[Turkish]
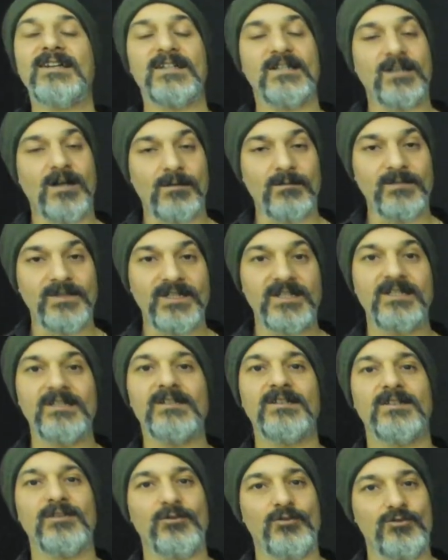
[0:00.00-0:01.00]

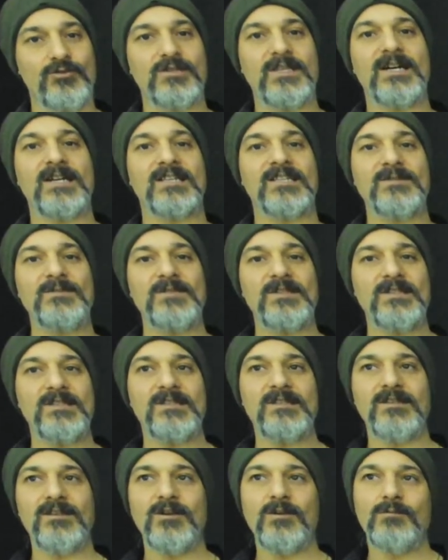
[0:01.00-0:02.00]
gamları gösterdiğimiz
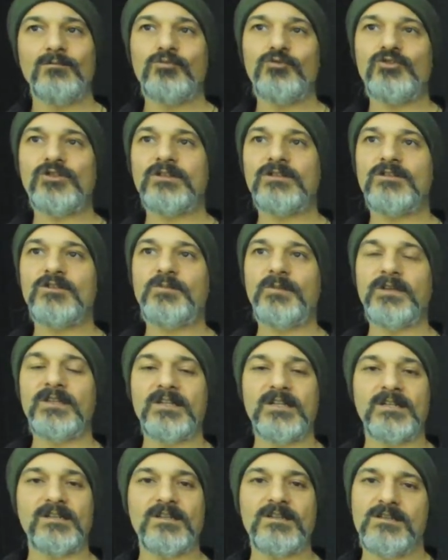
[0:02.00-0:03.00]
için bu
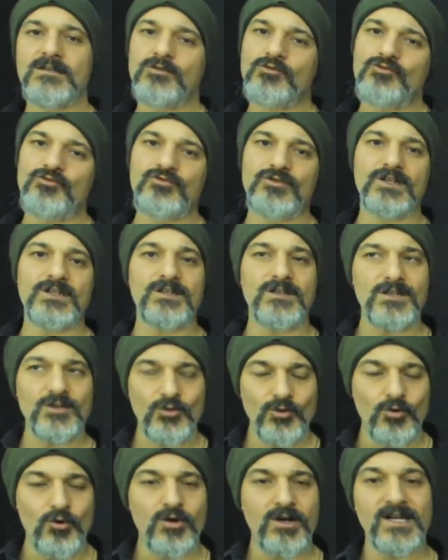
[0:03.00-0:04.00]
çalışmaları da siz ücretsiz
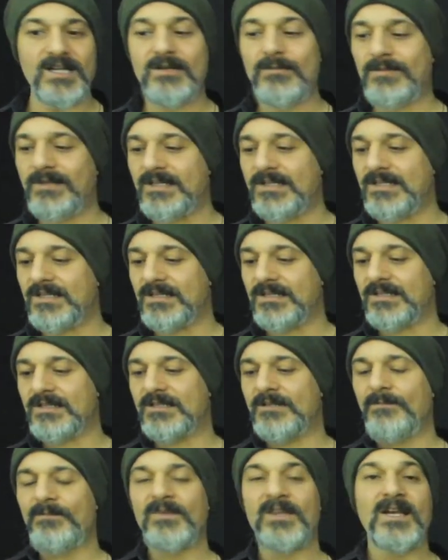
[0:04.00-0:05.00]
öğrenebilirsiniz.
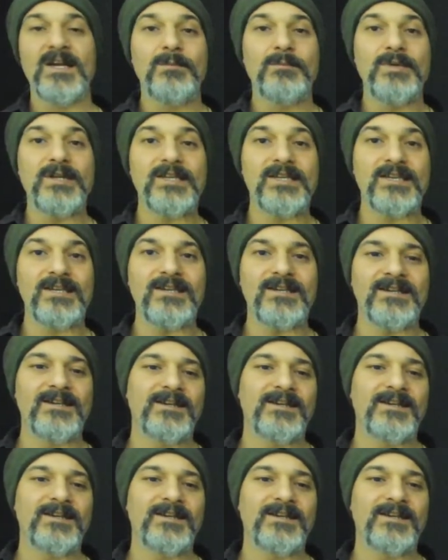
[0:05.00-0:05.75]
Peki